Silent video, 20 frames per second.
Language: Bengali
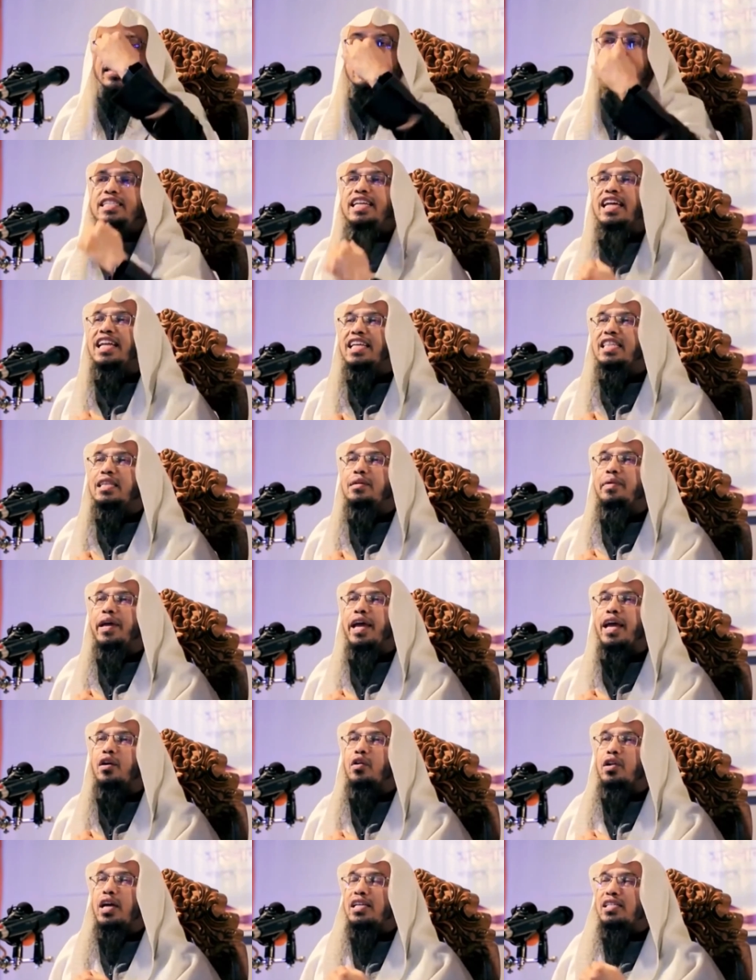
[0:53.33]
টেনে দিবে
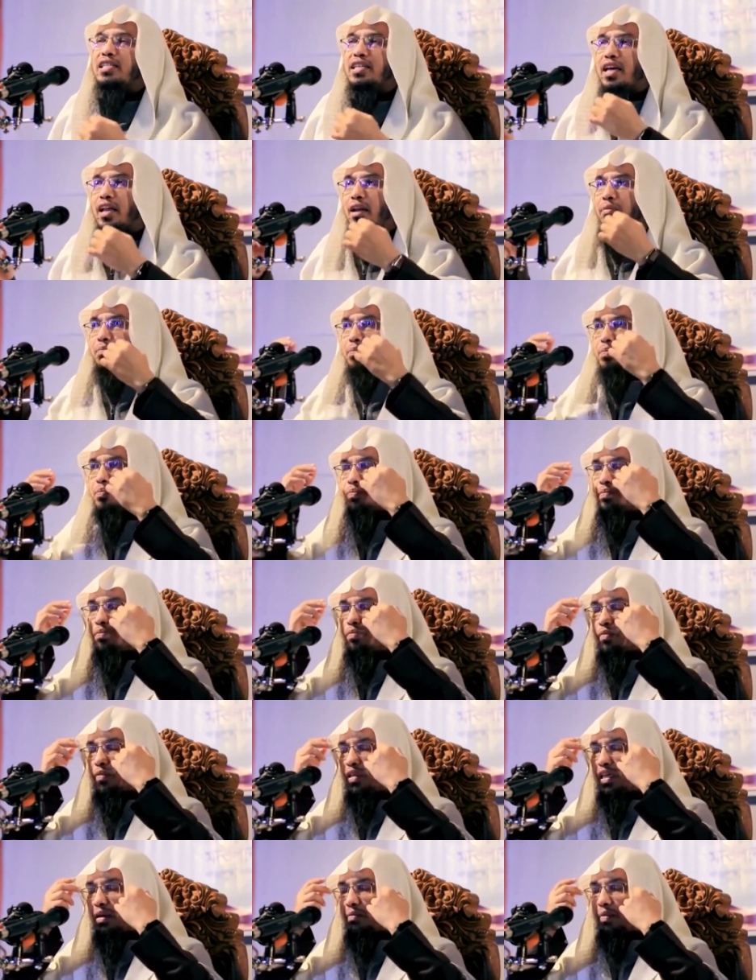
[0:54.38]
এখন আজকাল
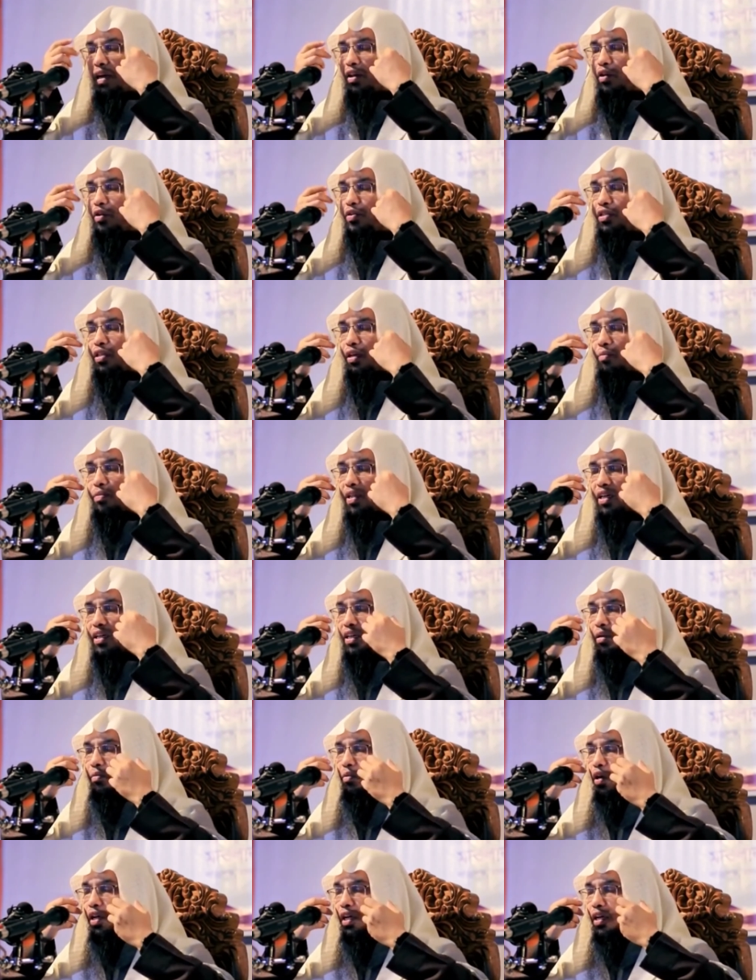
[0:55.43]
ইয়ে বাইর হয়েছে আপনার কি
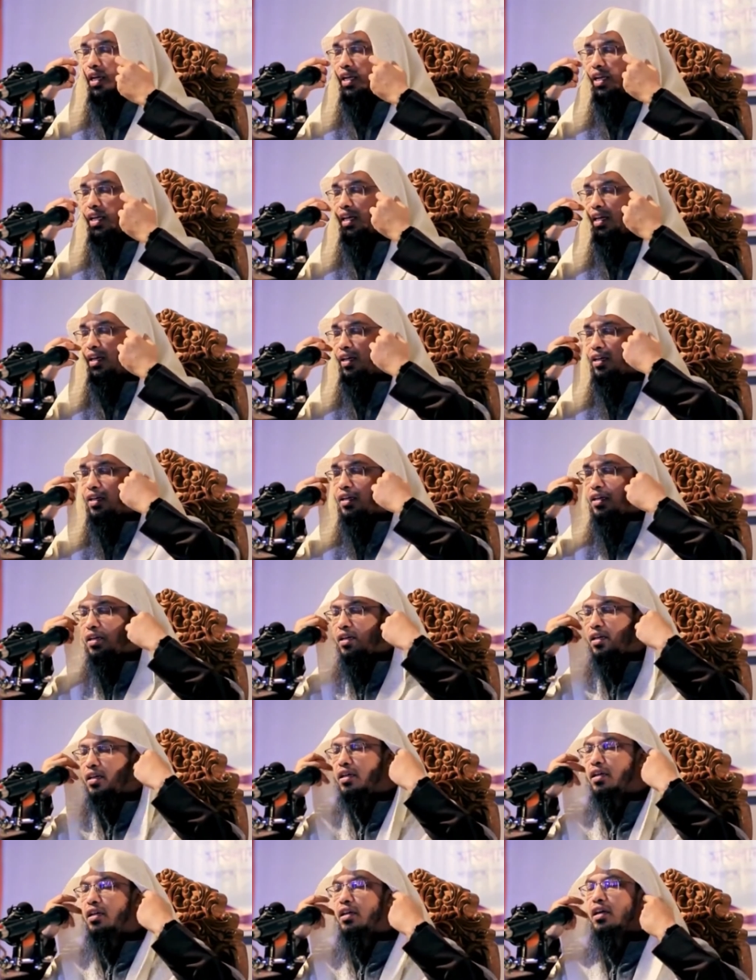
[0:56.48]
বলে এগুলো রে
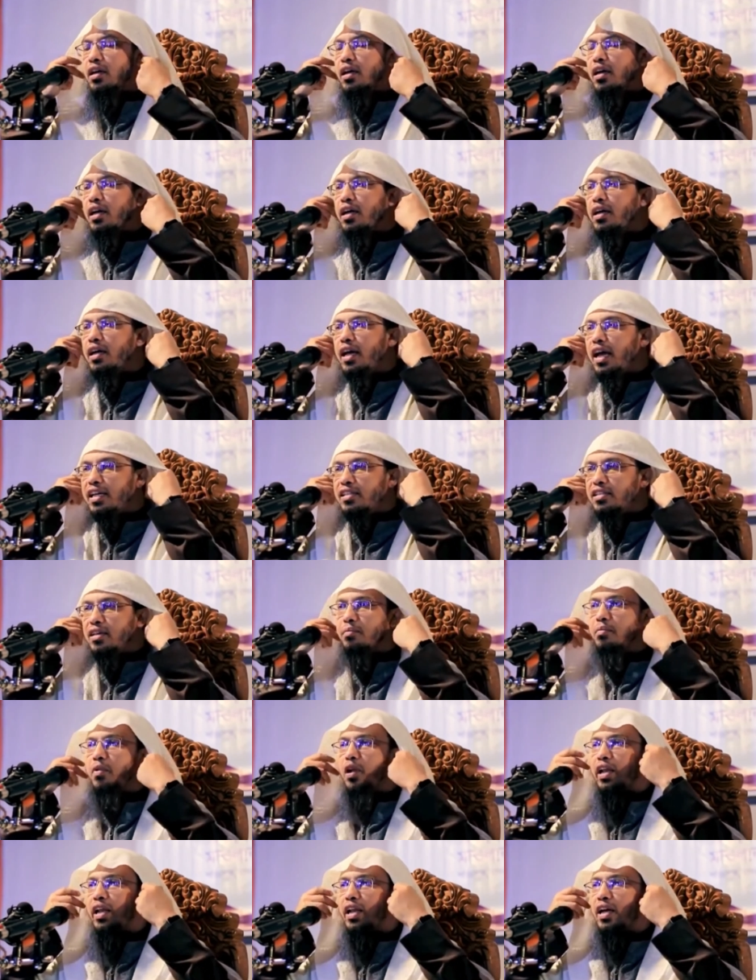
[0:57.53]
হেজাব
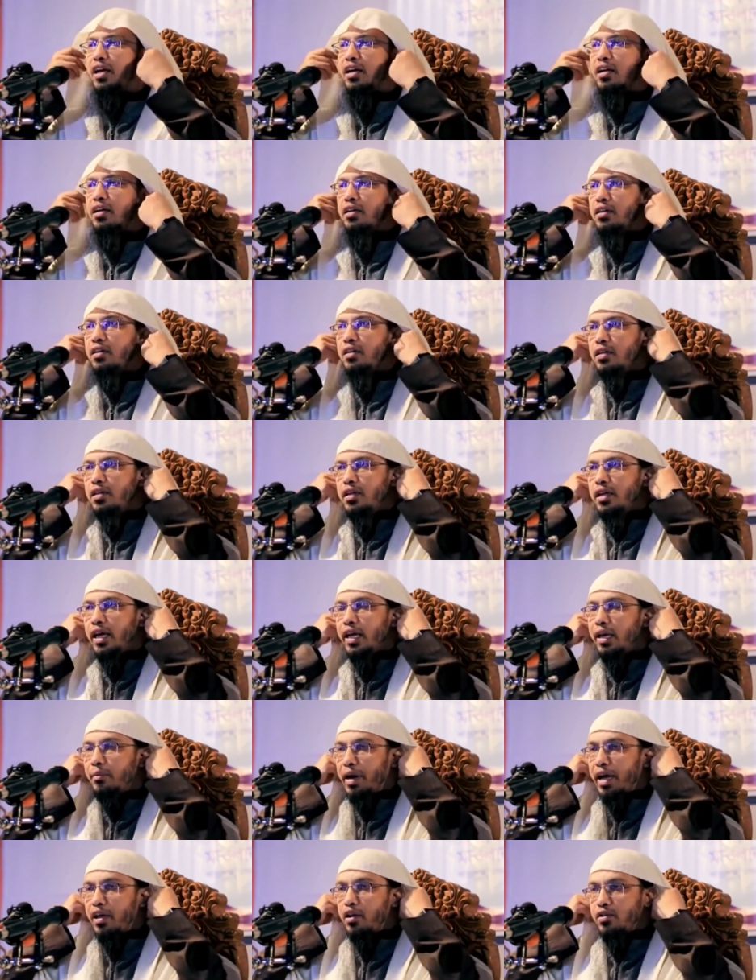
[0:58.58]
বলে না এটা
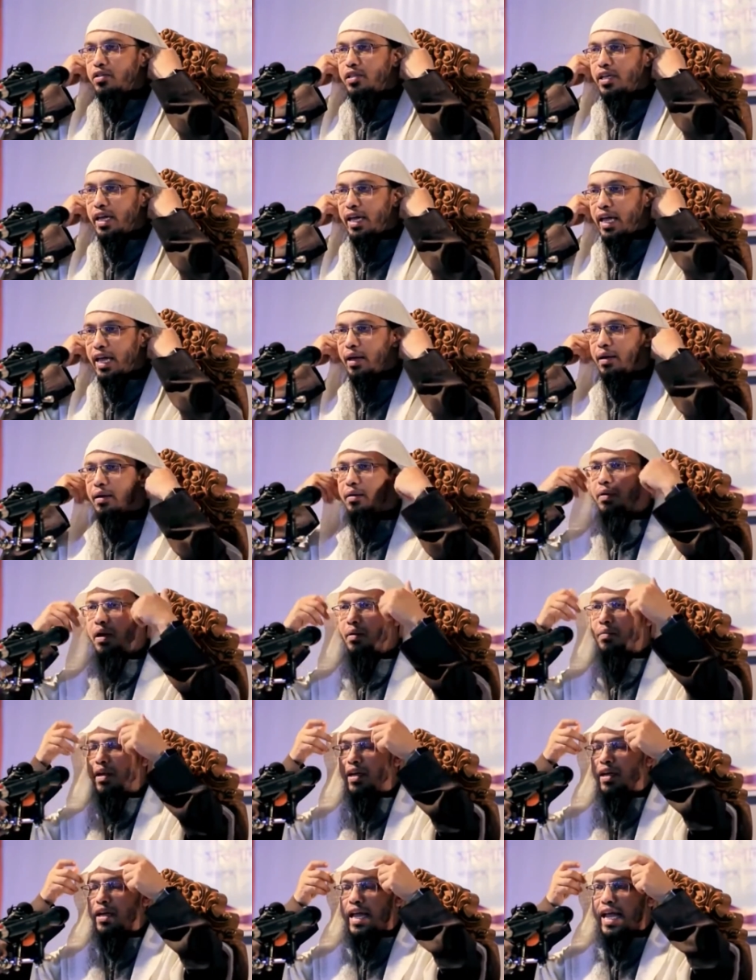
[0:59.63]
বাইরে হয়েছে এভাবে
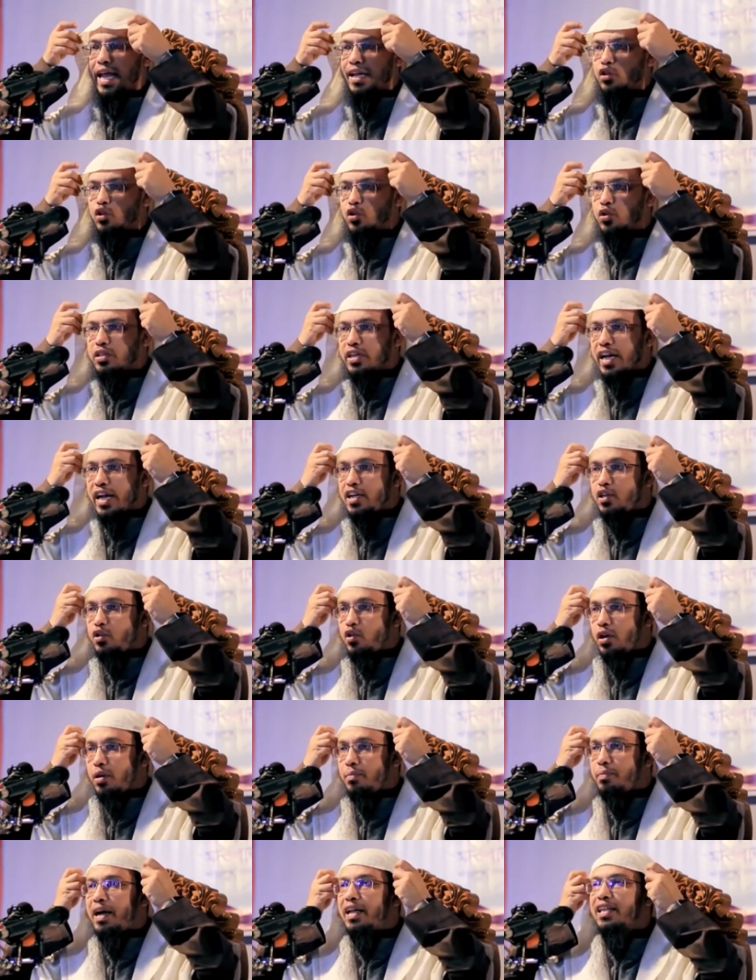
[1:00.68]
এত টাইট করে
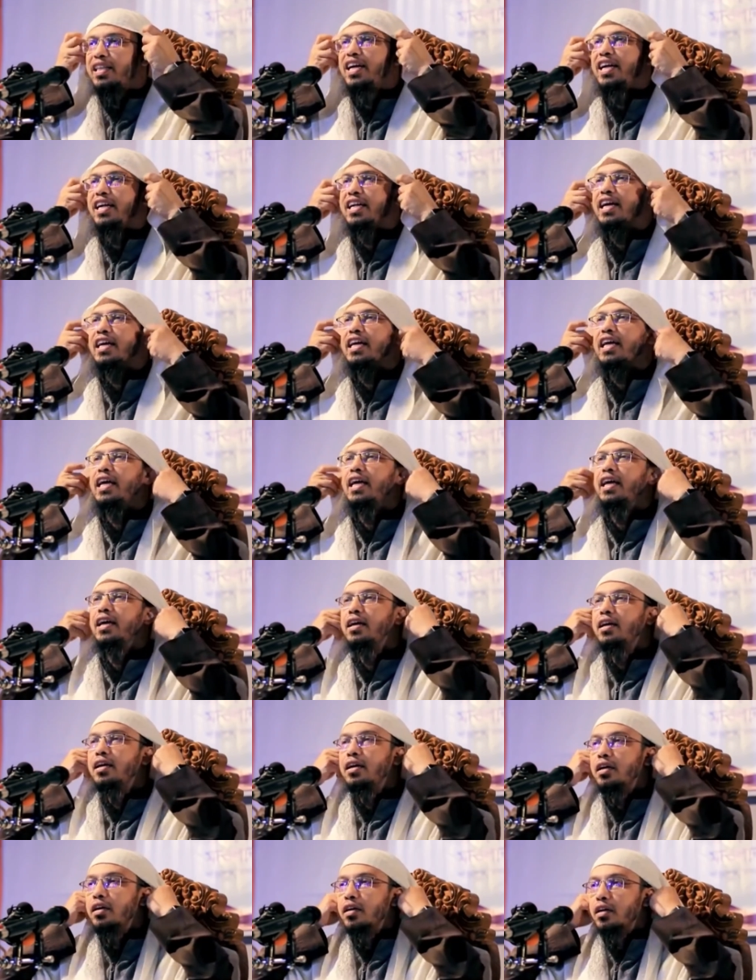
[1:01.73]
বাঁধে এটাকে
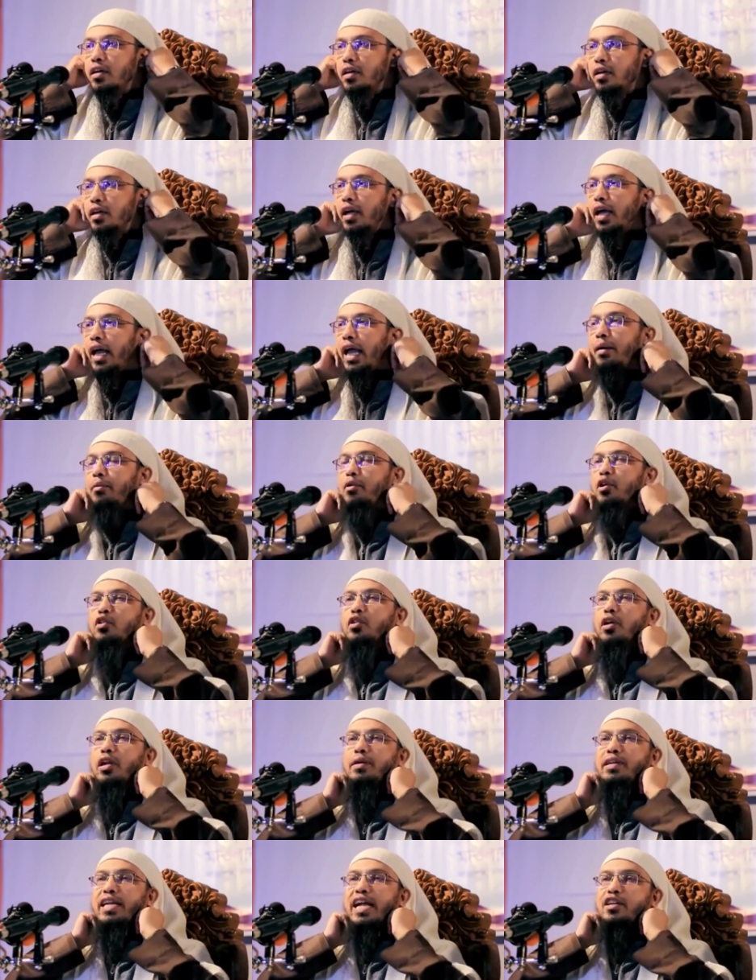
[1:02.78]
এমন করে
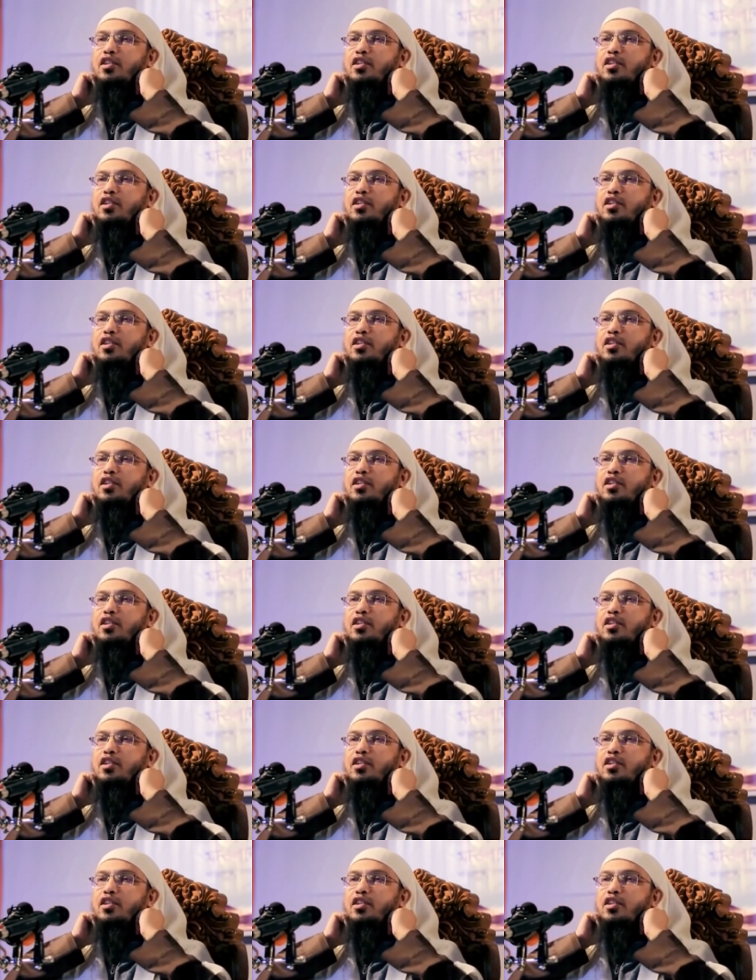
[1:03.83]
টাইট